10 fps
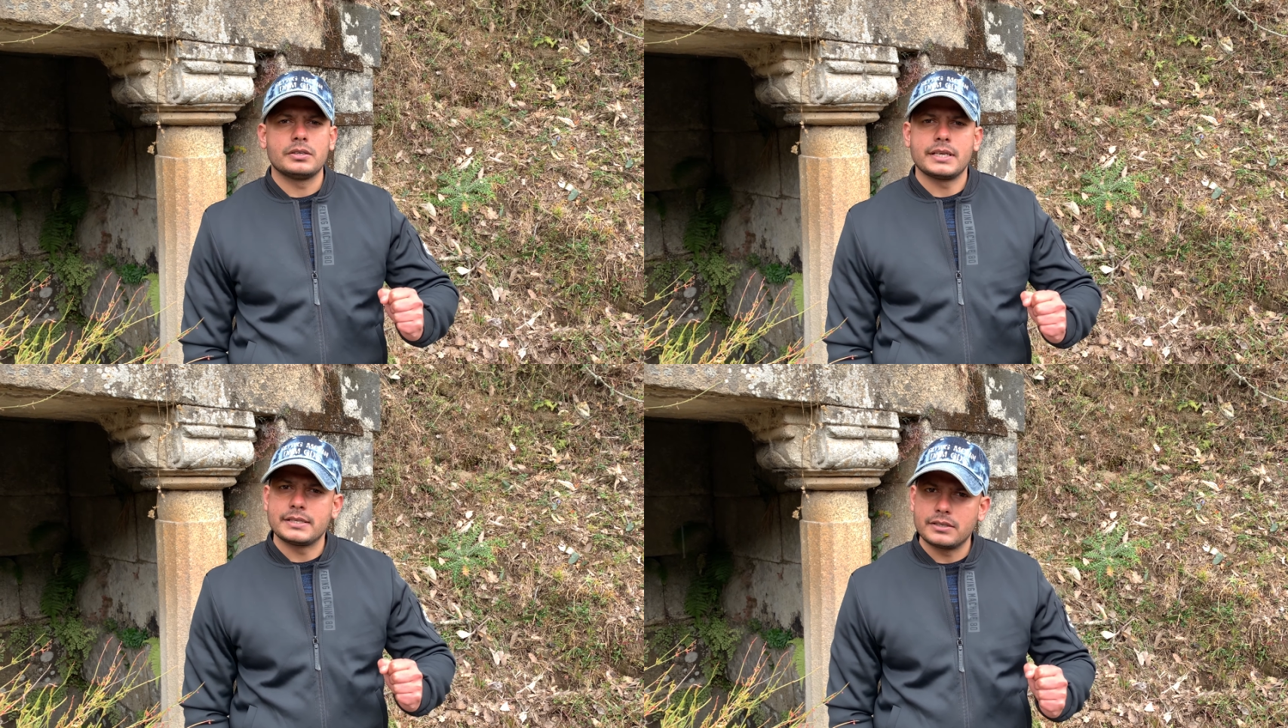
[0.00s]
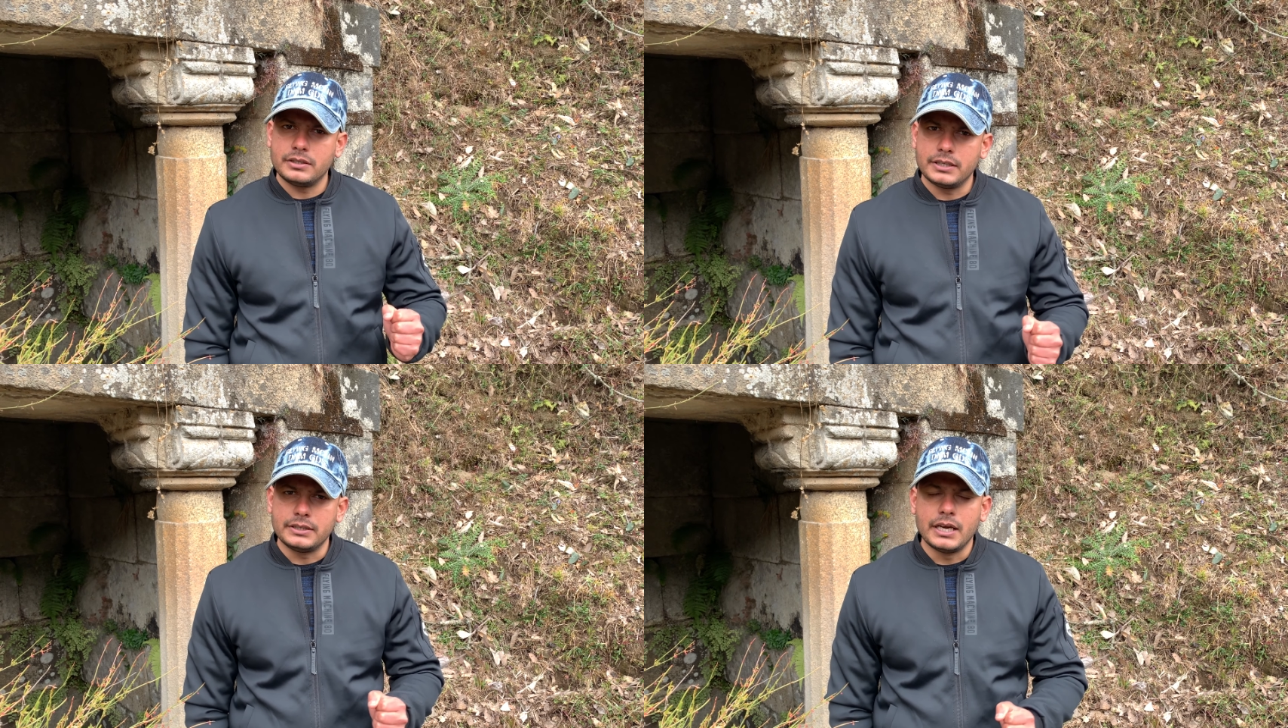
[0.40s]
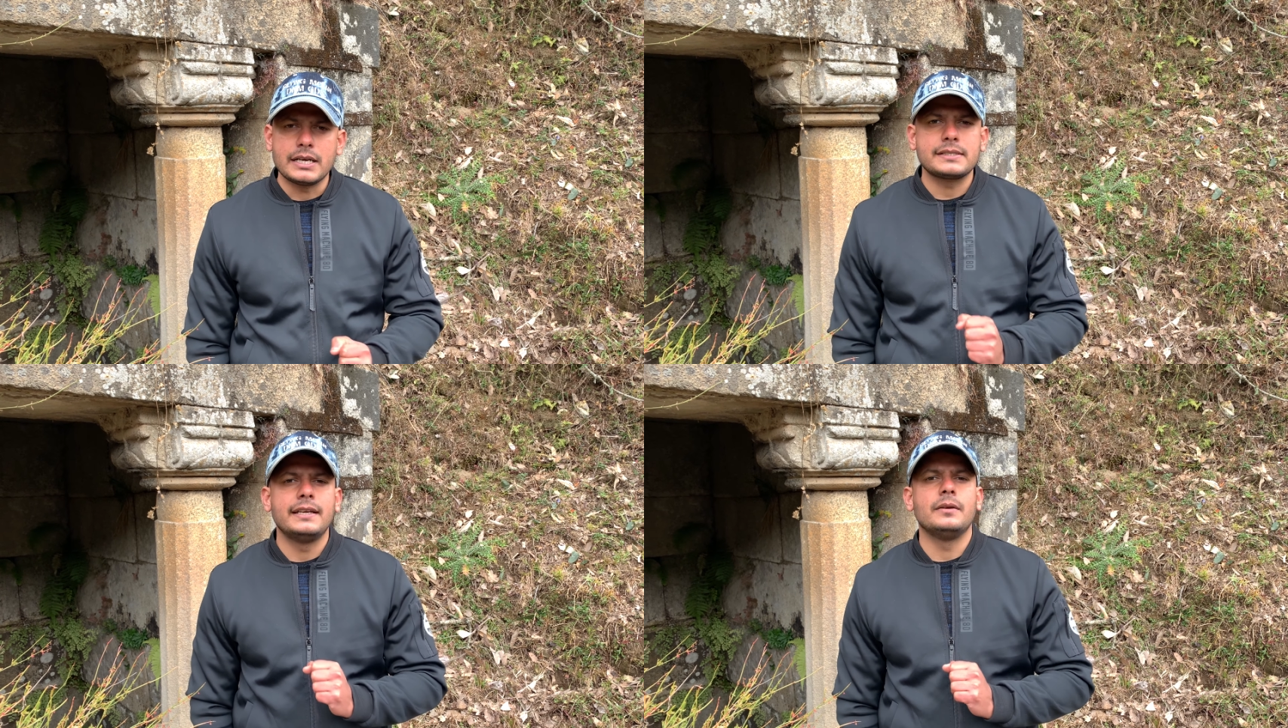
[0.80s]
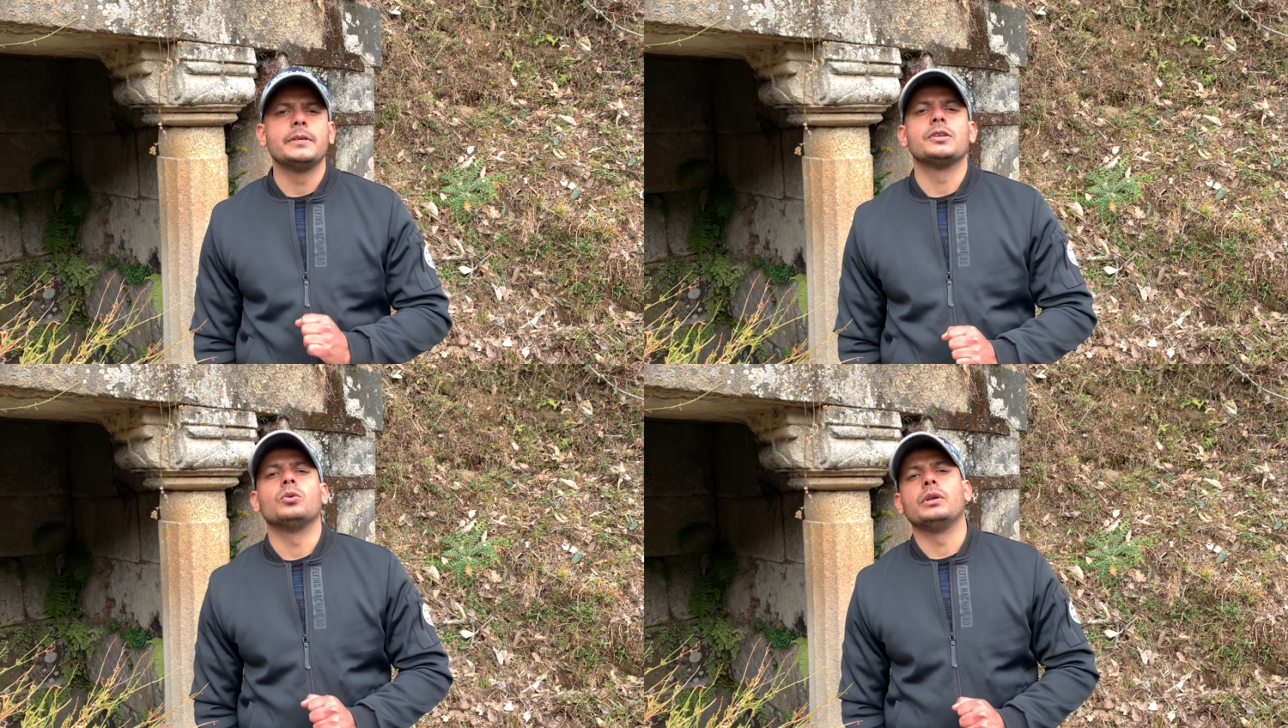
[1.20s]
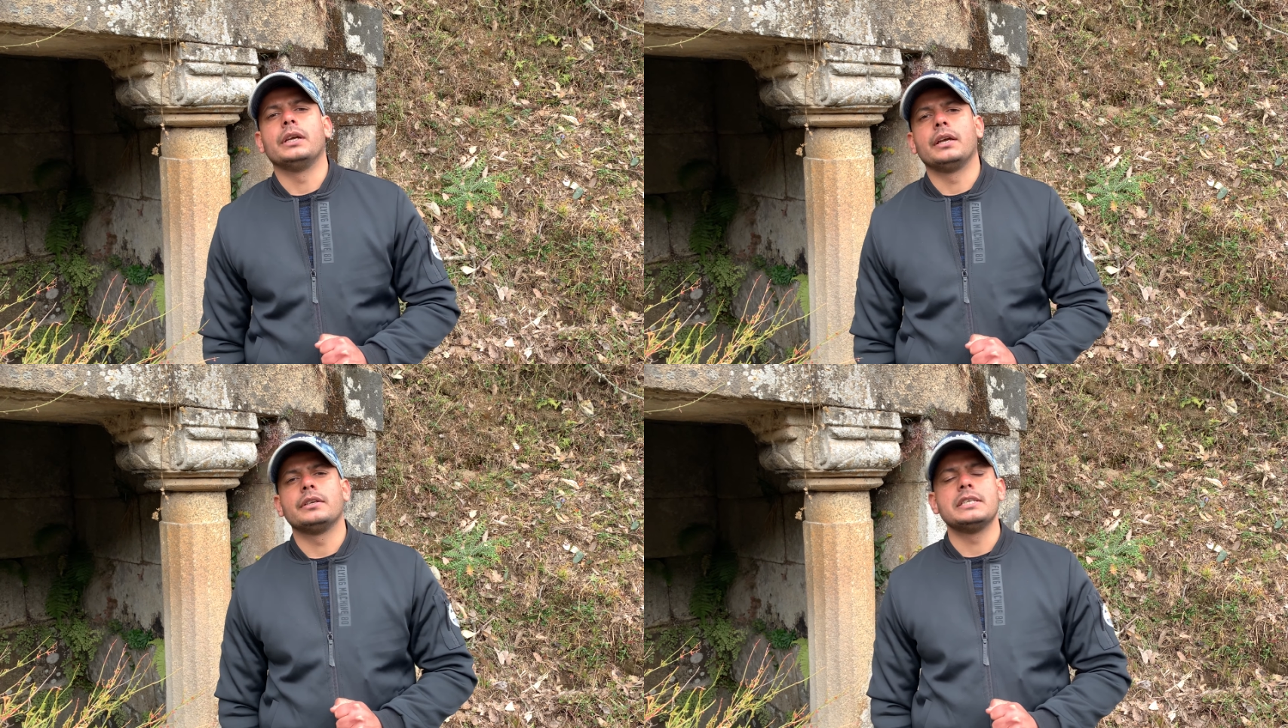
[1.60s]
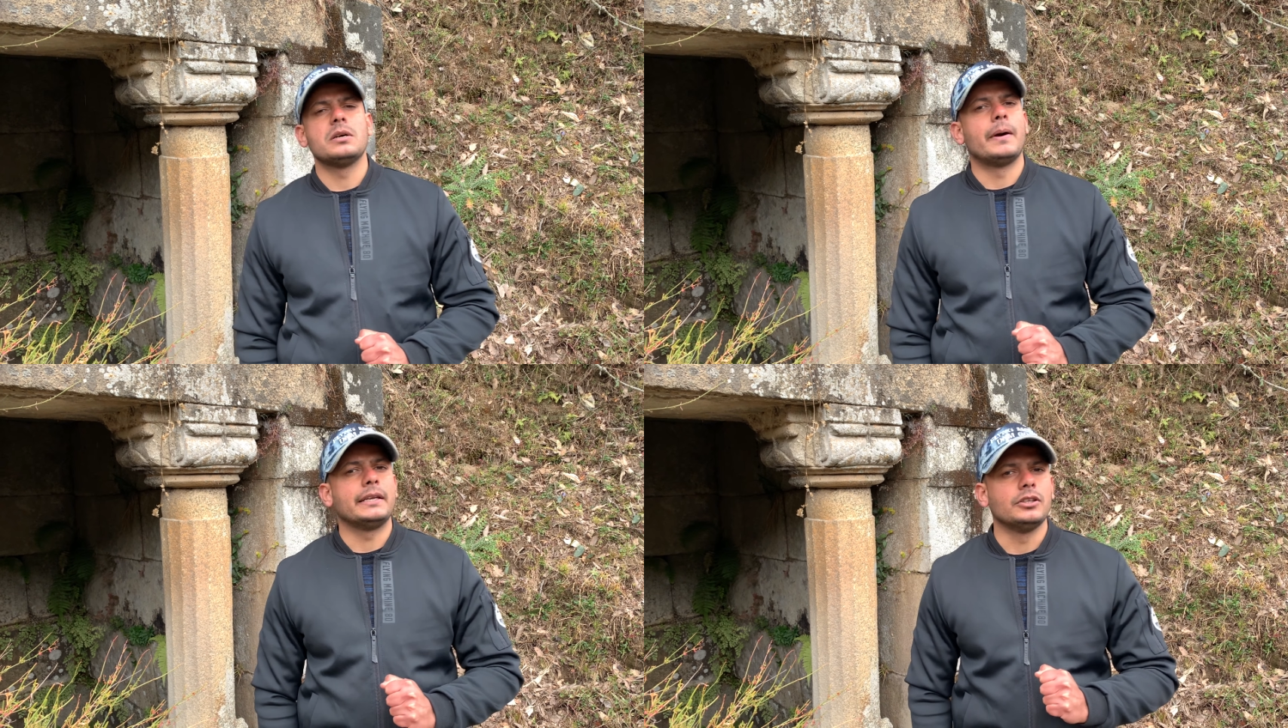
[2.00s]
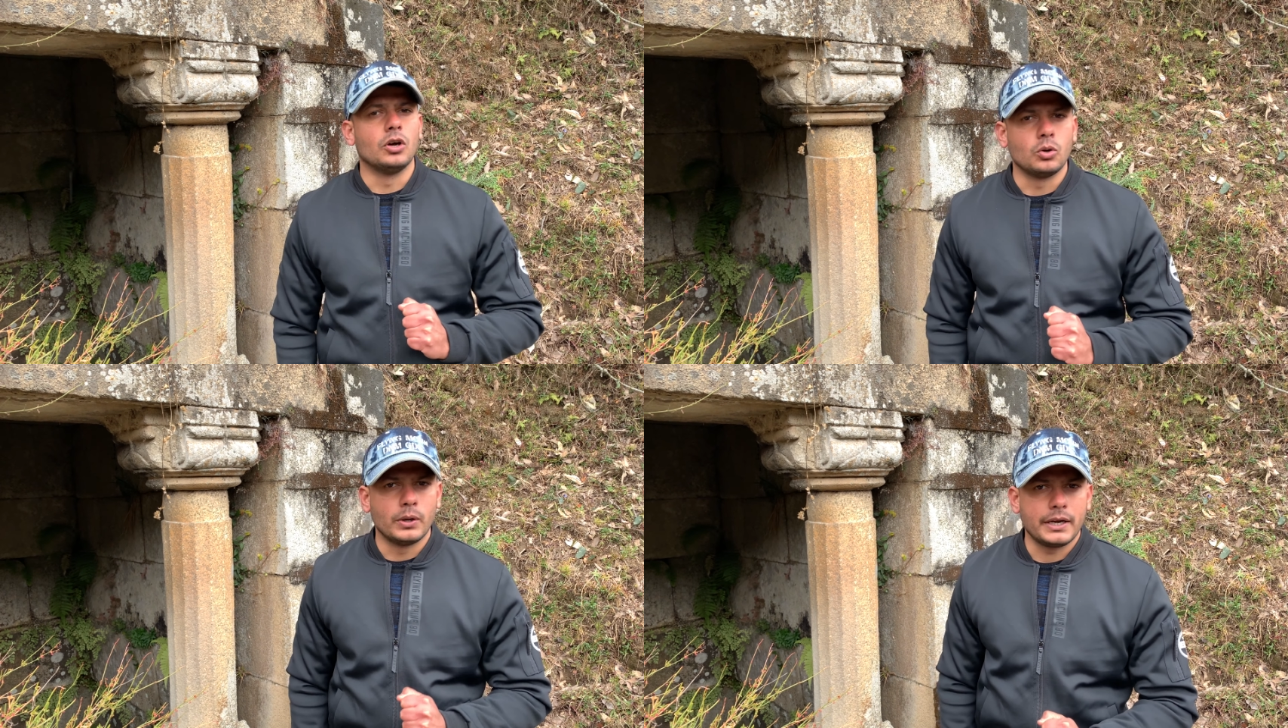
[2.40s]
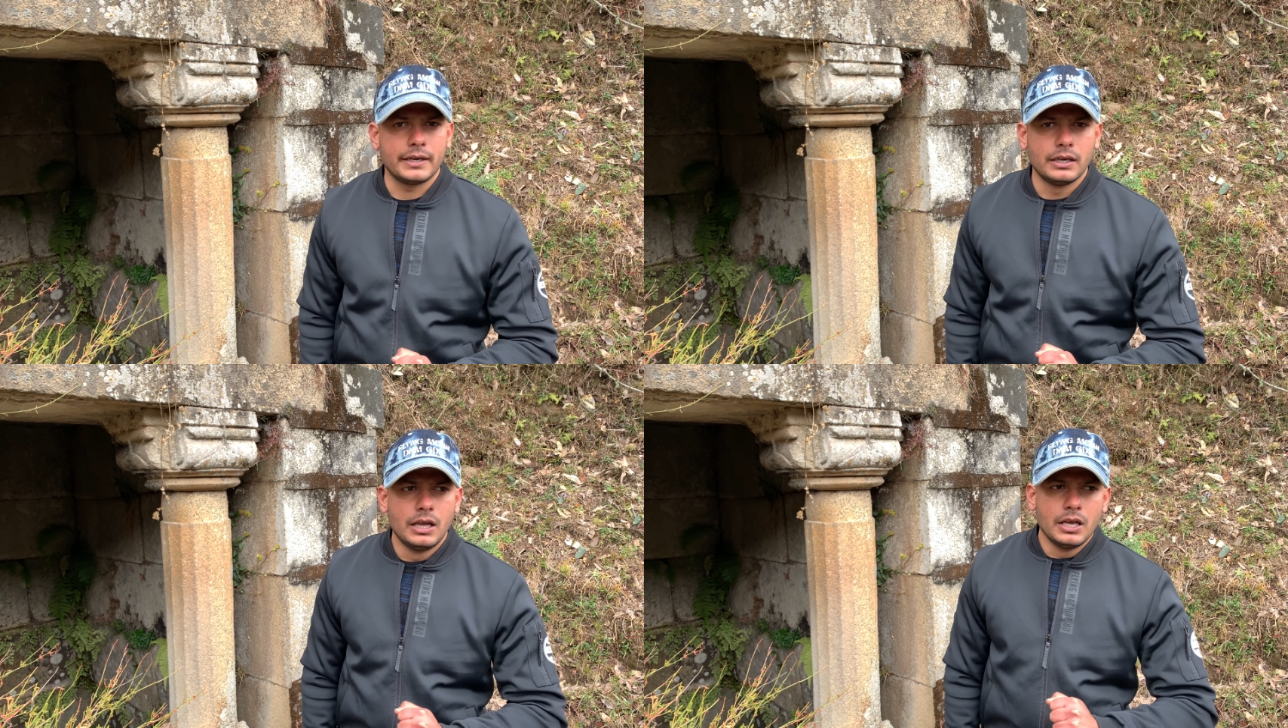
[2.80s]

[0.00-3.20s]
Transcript: सांस्कृतिक इतिहास के लिए भी ज़रूरी है ये हमारी धरोहर है